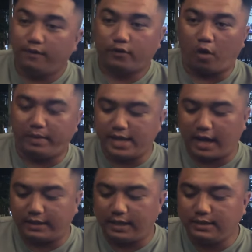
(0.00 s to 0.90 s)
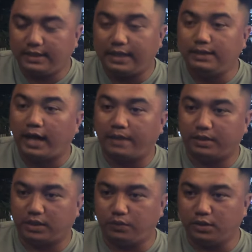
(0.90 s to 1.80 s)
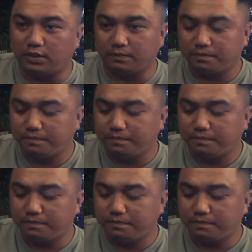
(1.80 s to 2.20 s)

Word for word: còn bây giờ đến cái vấn đề mà tiểu đường